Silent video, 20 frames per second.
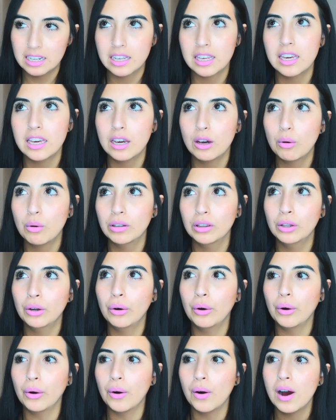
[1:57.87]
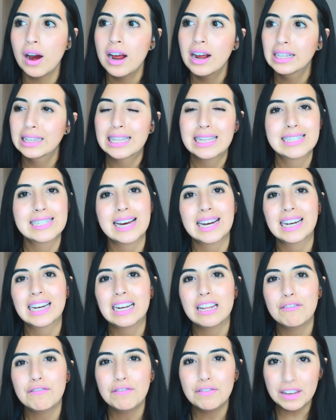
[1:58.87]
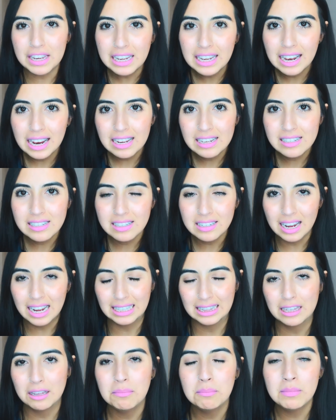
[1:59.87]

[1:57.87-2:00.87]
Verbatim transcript: aquí cuando te sacrificas a ti